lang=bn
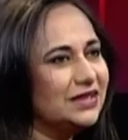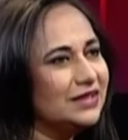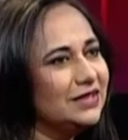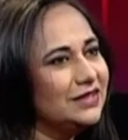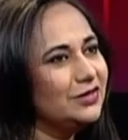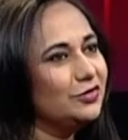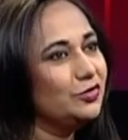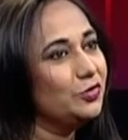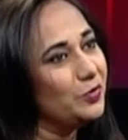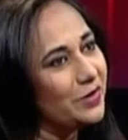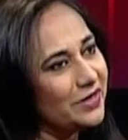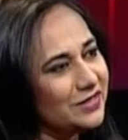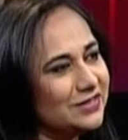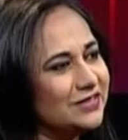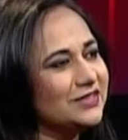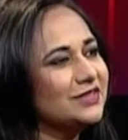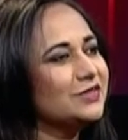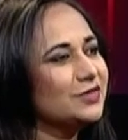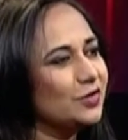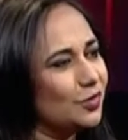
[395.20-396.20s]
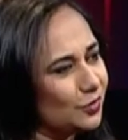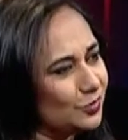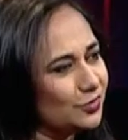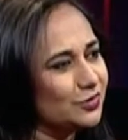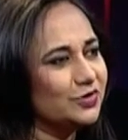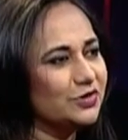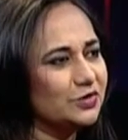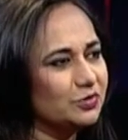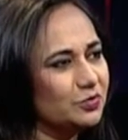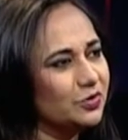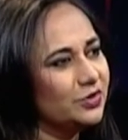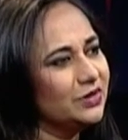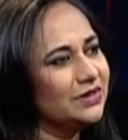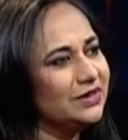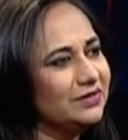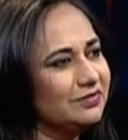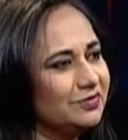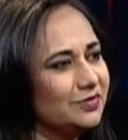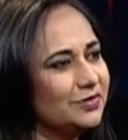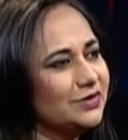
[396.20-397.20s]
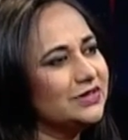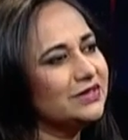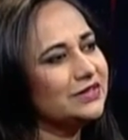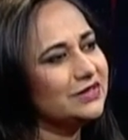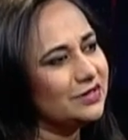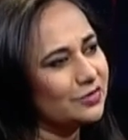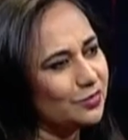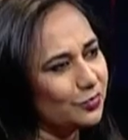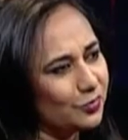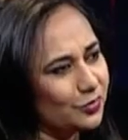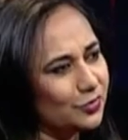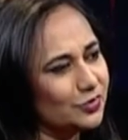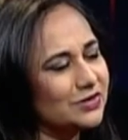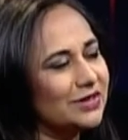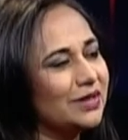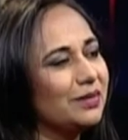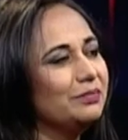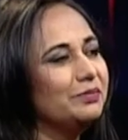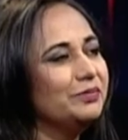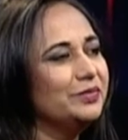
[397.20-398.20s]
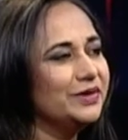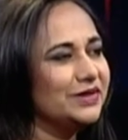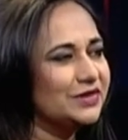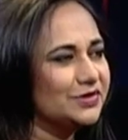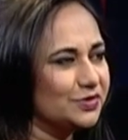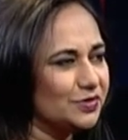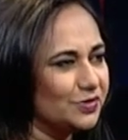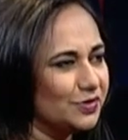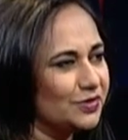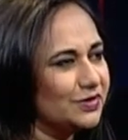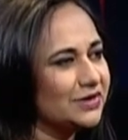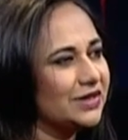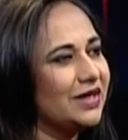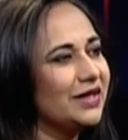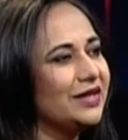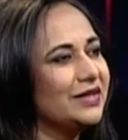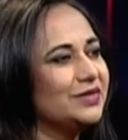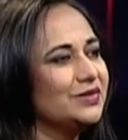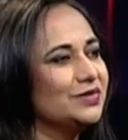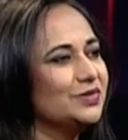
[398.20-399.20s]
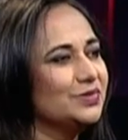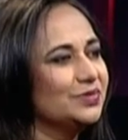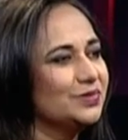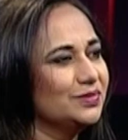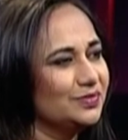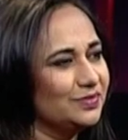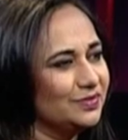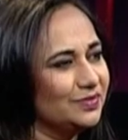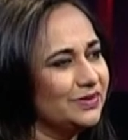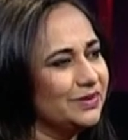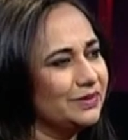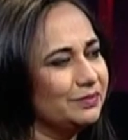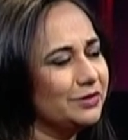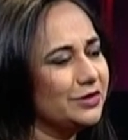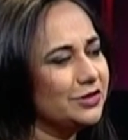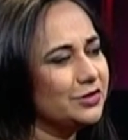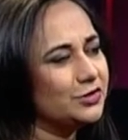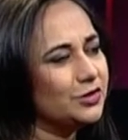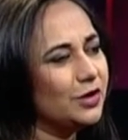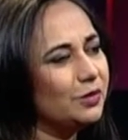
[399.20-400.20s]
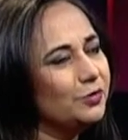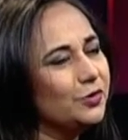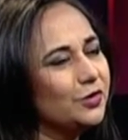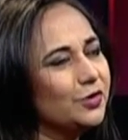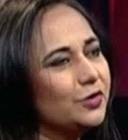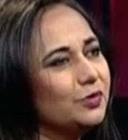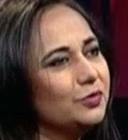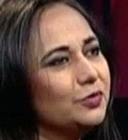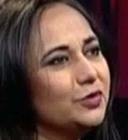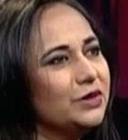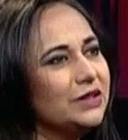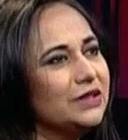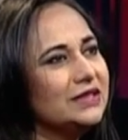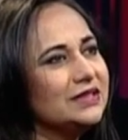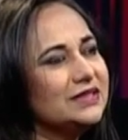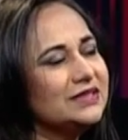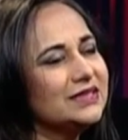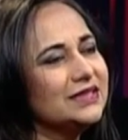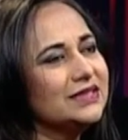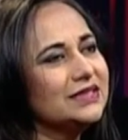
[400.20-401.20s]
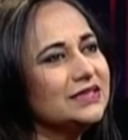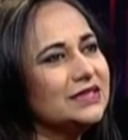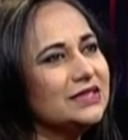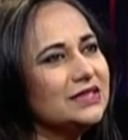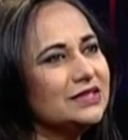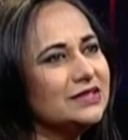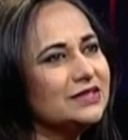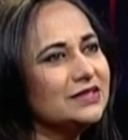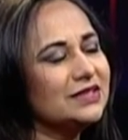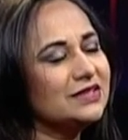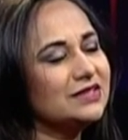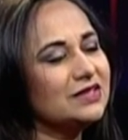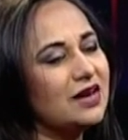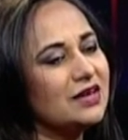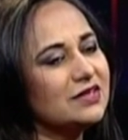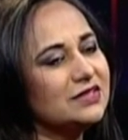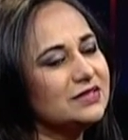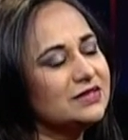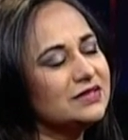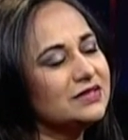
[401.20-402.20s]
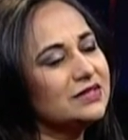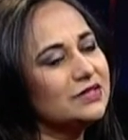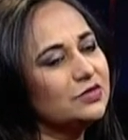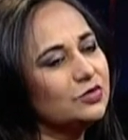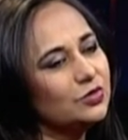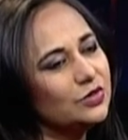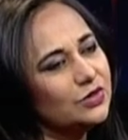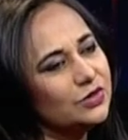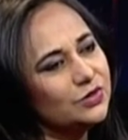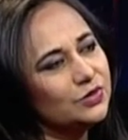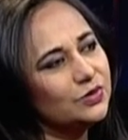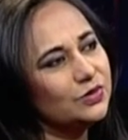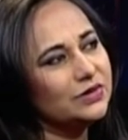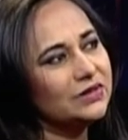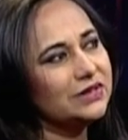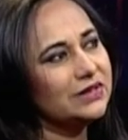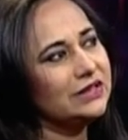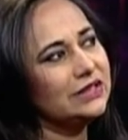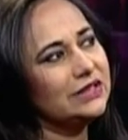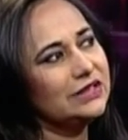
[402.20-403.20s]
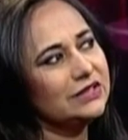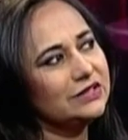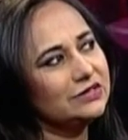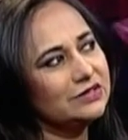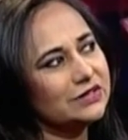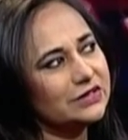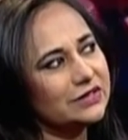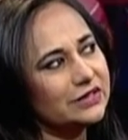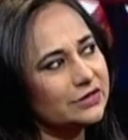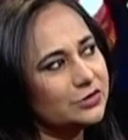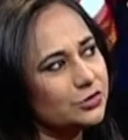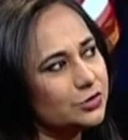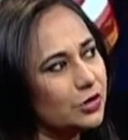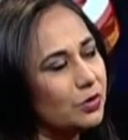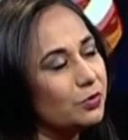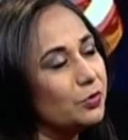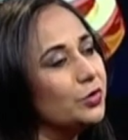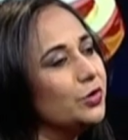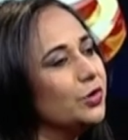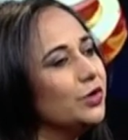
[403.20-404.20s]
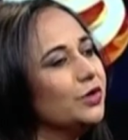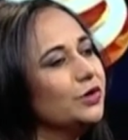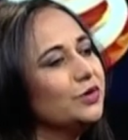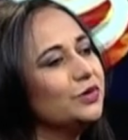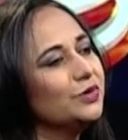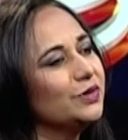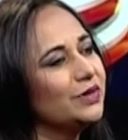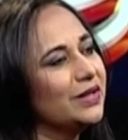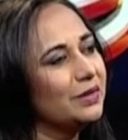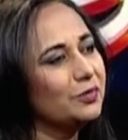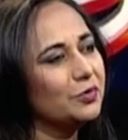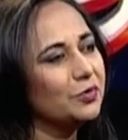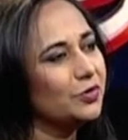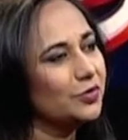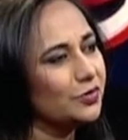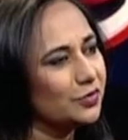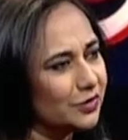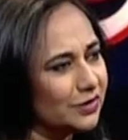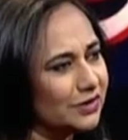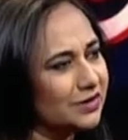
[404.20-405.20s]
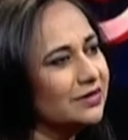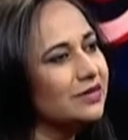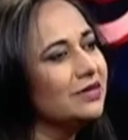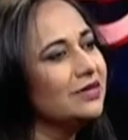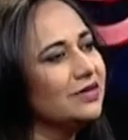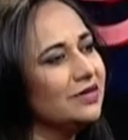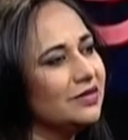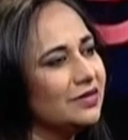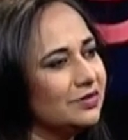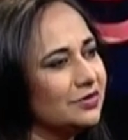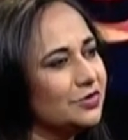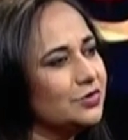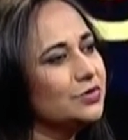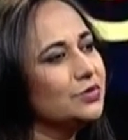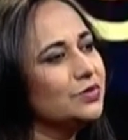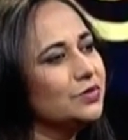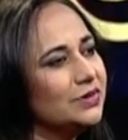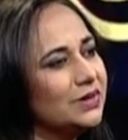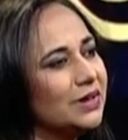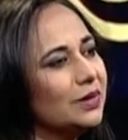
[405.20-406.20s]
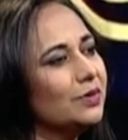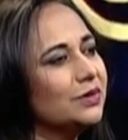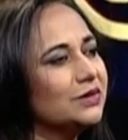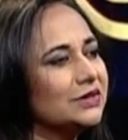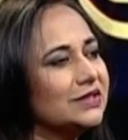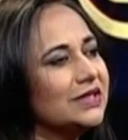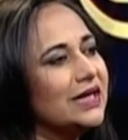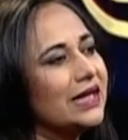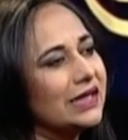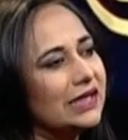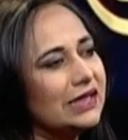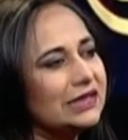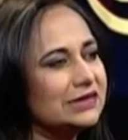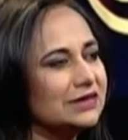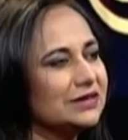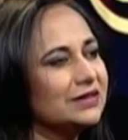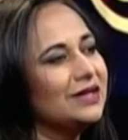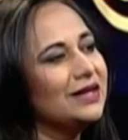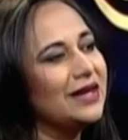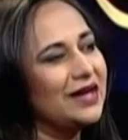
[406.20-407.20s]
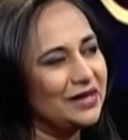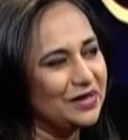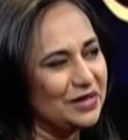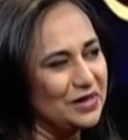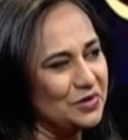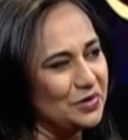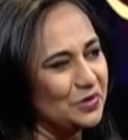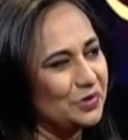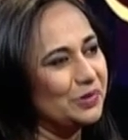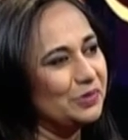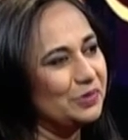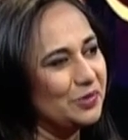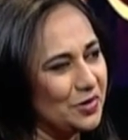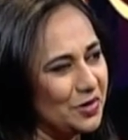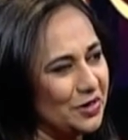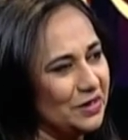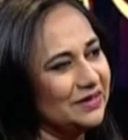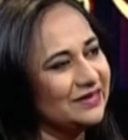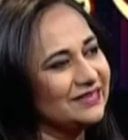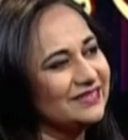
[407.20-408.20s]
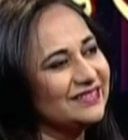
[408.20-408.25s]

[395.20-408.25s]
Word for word: গানই রোমান্টিক সং যদি বলি সেটা কোনোটা আপবিট কোনোটা আরেকটু আচ্ছা। ইয়ে, মানে সব রকম উনি চেয়েছিলেন যে একটা আর্টিস্টকে তুলে ধরতে গেলে এটাকে সমন্বয় করে এমন করে সুর দেওয়া যেন এক একটা গান এক এক রকম হয়